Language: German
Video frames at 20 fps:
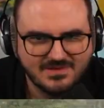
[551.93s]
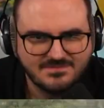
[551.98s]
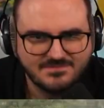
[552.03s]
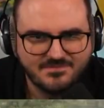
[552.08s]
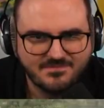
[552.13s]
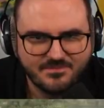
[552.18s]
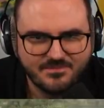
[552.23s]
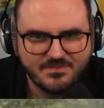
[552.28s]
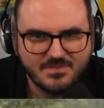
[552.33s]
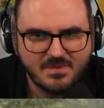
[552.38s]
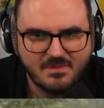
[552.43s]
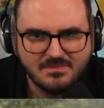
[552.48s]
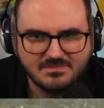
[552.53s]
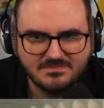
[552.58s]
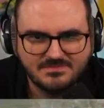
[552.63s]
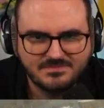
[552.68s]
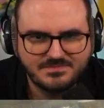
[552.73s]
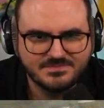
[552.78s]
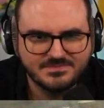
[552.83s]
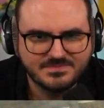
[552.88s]
mein Gott, es
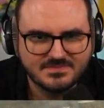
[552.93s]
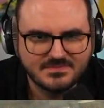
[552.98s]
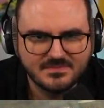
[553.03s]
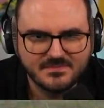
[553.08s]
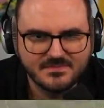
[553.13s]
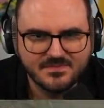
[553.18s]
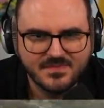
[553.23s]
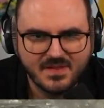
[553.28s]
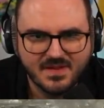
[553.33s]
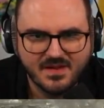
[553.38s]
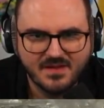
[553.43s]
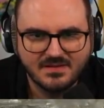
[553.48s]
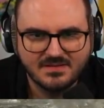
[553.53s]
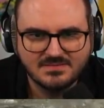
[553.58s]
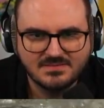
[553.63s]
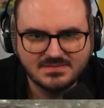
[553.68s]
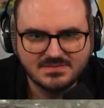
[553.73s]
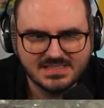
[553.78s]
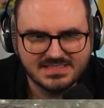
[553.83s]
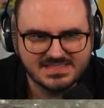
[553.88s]
regnet so doll.
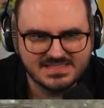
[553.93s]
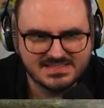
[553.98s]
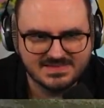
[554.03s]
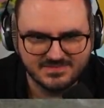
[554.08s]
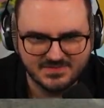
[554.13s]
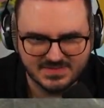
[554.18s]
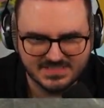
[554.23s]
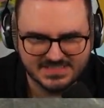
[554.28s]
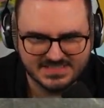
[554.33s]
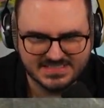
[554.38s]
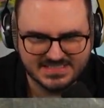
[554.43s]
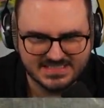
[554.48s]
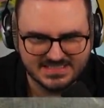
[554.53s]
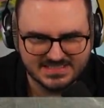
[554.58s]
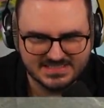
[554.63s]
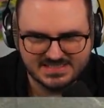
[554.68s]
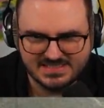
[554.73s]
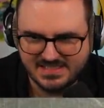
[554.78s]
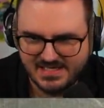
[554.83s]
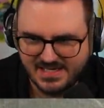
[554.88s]
Es ist wirklich krass.